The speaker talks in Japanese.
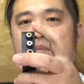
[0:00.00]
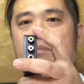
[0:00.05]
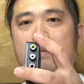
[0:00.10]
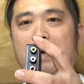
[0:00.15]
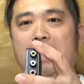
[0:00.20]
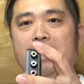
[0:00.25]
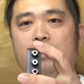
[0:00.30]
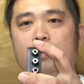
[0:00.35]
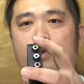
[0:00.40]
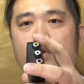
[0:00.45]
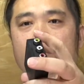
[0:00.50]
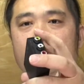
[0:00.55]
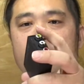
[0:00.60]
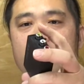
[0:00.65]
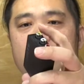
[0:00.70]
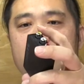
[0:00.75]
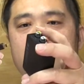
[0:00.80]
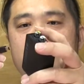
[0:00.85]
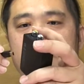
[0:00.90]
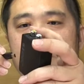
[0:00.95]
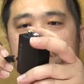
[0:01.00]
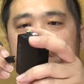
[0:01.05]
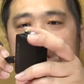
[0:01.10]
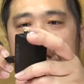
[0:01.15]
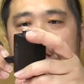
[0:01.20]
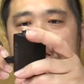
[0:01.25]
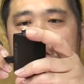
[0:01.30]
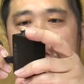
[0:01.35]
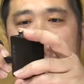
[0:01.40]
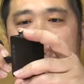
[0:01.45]
マイクロ USB の
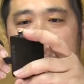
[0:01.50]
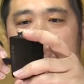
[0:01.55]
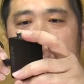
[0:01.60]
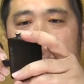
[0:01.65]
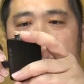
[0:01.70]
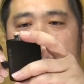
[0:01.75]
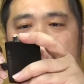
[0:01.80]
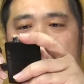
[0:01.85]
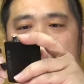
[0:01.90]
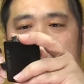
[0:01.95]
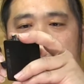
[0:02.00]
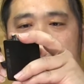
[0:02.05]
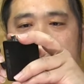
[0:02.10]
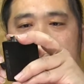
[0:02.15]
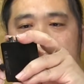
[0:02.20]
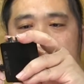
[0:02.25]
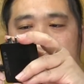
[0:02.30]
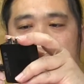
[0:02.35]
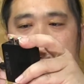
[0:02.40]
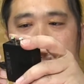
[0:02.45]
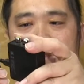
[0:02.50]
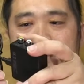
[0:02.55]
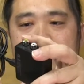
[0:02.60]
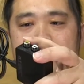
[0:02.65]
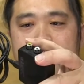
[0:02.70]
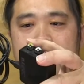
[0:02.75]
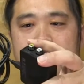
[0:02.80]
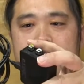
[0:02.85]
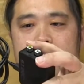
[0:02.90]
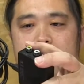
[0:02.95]
端子。これ電源ですね。
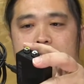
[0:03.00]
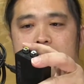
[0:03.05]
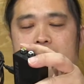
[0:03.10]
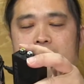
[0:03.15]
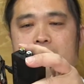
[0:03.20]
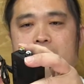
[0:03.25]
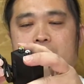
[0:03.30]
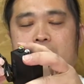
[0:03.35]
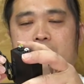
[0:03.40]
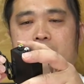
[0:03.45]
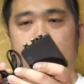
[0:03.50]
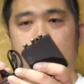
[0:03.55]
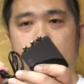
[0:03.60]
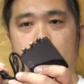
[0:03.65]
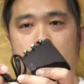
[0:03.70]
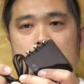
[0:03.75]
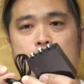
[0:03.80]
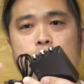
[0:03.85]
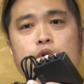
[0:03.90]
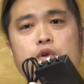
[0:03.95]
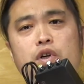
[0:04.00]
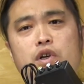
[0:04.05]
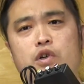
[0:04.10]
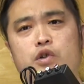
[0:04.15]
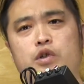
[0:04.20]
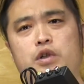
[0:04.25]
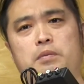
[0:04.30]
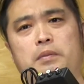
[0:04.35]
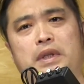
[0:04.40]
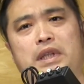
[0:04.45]
まあ、古い
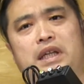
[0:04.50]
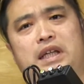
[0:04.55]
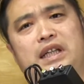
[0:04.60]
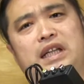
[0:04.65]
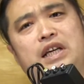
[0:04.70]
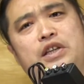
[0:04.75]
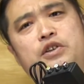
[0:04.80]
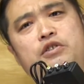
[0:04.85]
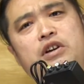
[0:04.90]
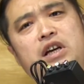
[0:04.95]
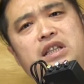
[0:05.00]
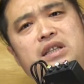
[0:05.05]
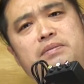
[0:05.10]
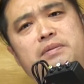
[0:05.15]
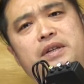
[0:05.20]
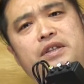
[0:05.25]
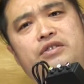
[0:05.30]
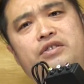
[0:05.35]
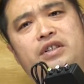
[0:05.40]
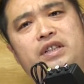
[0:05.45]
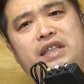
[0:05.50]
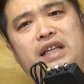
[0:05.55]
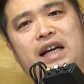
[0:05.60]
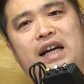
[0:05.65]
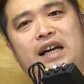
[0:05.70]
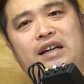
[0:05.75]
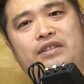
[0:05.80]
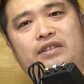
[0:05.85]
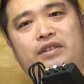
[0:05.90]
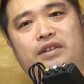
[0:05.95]
車だから USB ついて
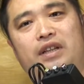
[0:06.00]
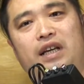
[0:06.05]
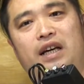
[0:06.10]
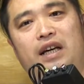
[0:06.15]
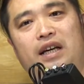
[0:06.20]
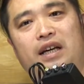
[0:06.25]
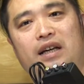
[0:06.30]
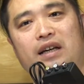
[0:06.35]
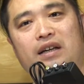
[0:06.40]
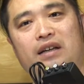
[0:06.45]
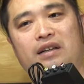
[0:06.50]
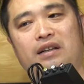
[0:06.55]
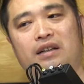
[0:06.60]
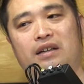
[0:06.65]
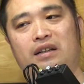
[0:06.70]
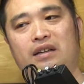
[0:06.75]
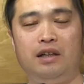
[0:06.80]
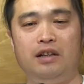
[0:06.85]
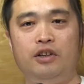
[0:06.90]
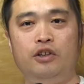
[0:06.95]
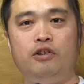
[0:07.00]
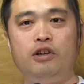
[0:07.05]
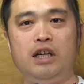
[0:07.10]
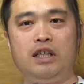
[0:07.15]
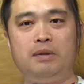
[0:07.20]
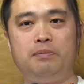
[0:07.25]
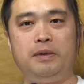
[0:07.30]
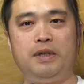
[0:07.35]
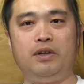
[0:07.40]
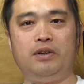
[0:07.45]
ないですので、
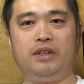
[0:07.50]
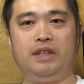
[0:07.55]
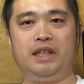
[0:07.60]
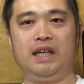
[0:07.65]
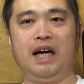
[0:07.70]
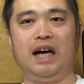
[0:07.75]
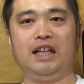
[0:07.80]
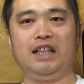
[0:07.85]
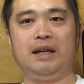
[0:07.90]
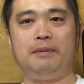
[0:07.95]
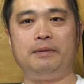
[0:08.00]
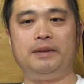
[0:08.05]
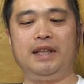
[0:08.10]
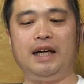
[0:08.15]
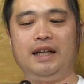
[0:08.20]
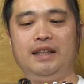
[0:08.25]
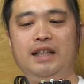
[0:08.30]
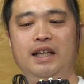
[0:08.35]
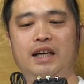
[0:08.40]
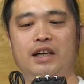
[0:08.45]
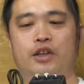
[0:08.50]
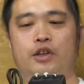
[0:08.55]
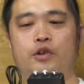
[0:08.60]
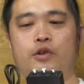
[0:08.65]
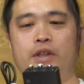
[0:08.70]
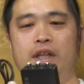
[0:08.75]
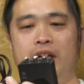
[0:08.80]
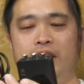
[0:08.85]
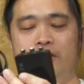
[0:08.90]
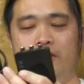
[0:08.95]
USB のシガーアダプターで
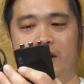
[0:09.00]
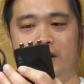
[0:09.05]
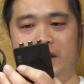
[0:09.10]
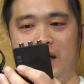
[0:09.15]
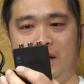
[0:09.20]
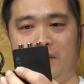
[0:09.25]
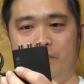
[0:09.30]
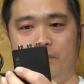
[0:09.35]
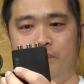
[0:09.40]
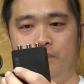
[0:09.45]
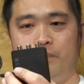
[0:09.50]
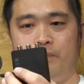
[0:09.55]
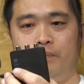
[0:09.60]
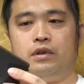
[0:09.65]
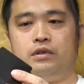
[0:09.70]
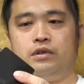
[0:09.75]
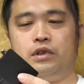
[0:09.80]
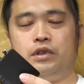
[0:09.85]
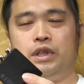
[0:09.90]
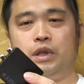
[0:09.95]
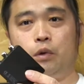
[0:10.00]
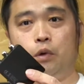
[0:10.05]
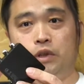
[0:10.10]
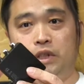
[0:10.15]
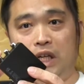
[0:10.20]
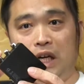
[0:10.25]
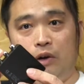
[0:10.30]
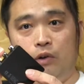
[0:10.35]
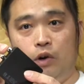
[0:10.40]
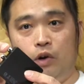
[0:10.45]
給電してください。そしてこ
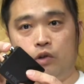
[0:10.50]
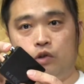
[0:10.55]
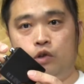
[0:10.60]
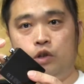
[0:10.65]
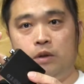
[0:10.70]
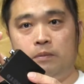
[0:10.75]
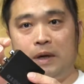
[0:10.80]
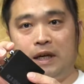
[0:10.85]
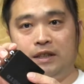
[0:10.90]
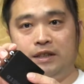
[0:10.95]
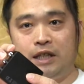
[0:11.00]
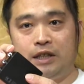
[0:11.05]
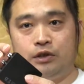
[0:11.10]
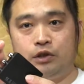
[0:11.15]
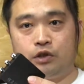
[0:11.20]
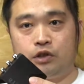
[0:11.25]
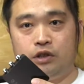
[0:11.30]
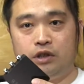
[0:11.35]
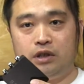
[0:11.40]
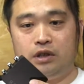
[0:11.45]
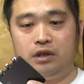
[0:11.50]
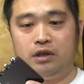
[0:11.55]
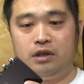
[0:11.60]
ちらを車に接続。